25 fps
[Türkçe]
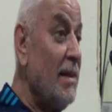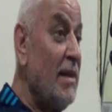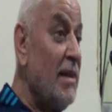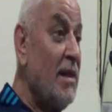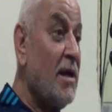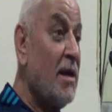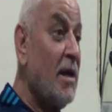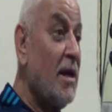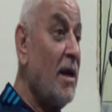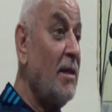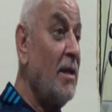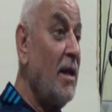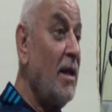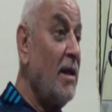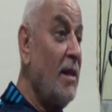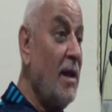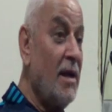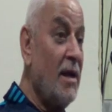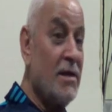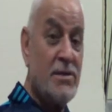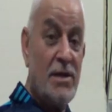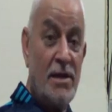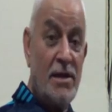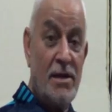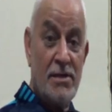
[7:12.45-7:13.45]
Dikkat
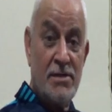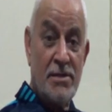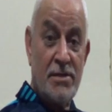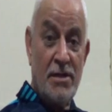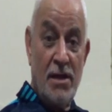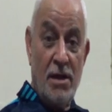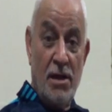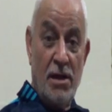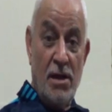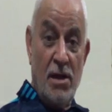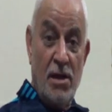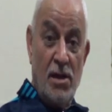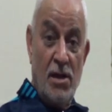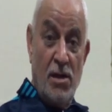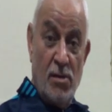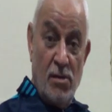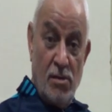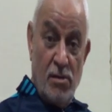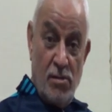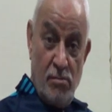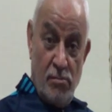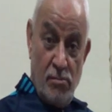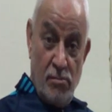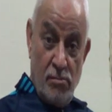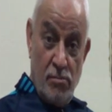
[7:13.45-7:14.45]
ederseniz
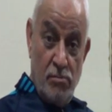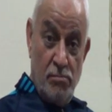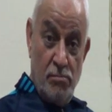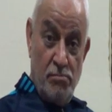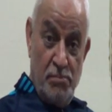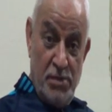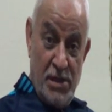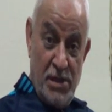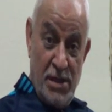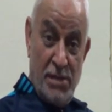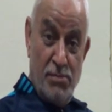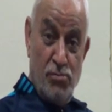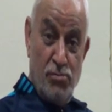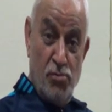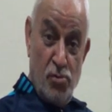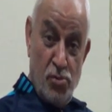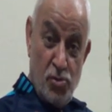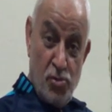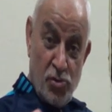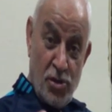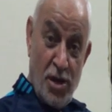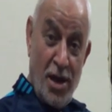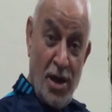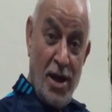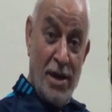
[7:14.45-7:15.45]
bir
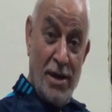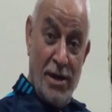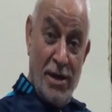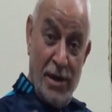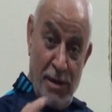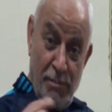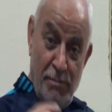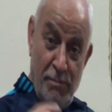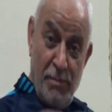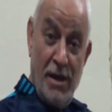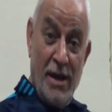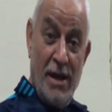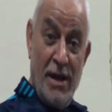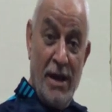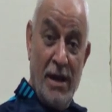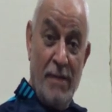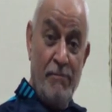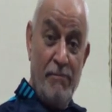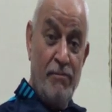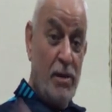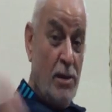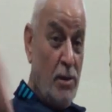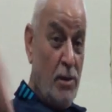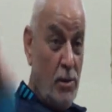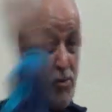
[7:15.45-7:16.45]
Musa'nın bile
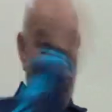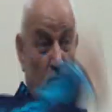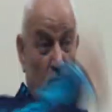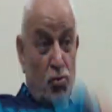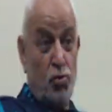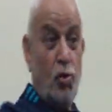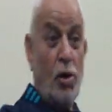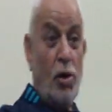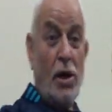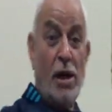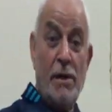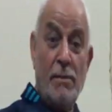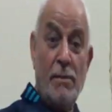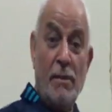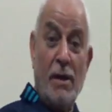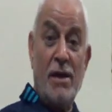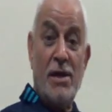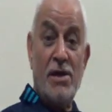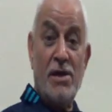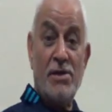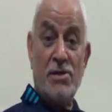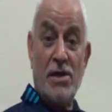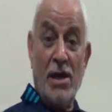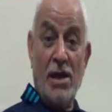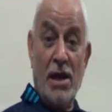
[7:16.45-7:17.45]
Şuayb
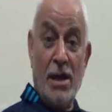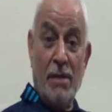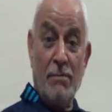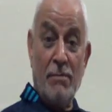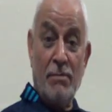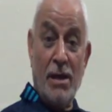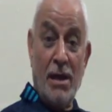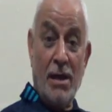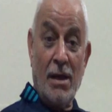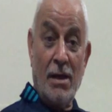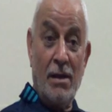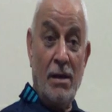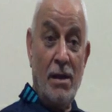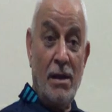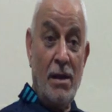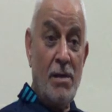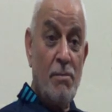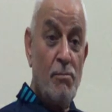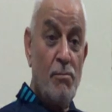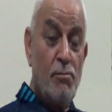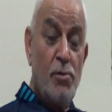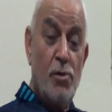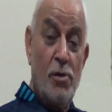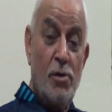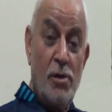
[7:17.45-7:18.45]
Aleyhisselam'dan
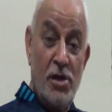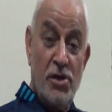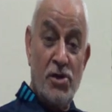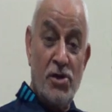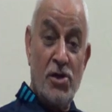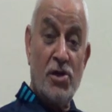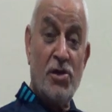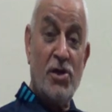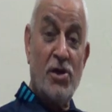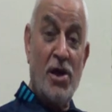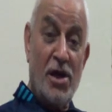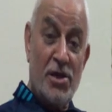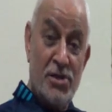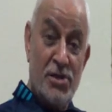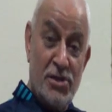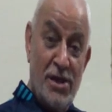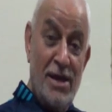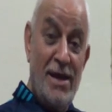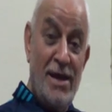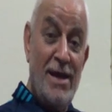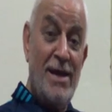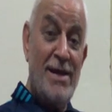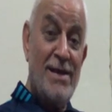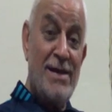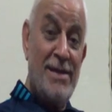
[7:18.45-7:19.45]
böylece
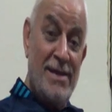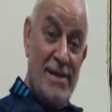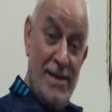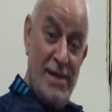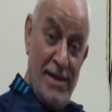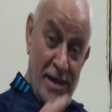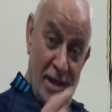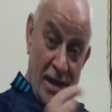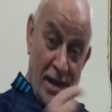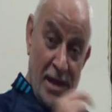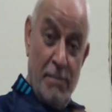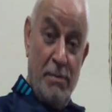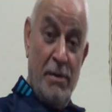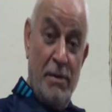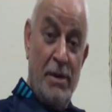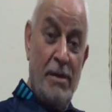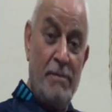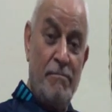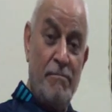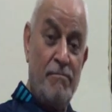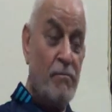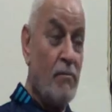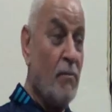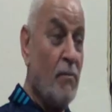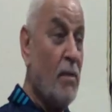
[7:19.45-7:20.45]
tahsil ettiği gibi
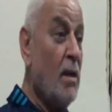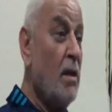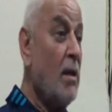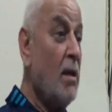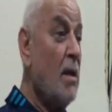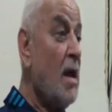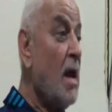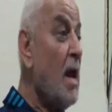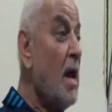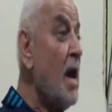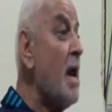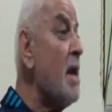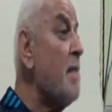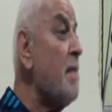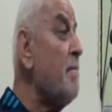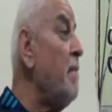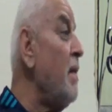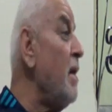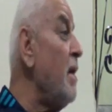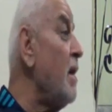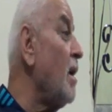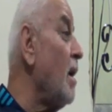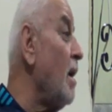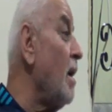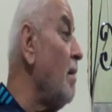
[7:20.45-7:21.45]
her
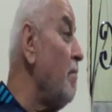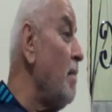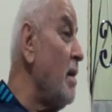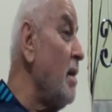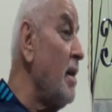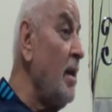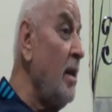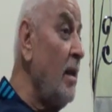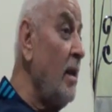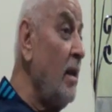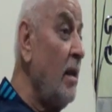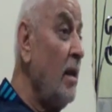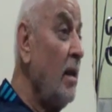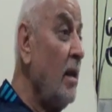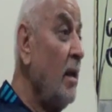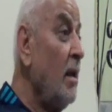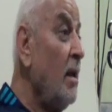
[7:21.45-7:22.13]
peygamberin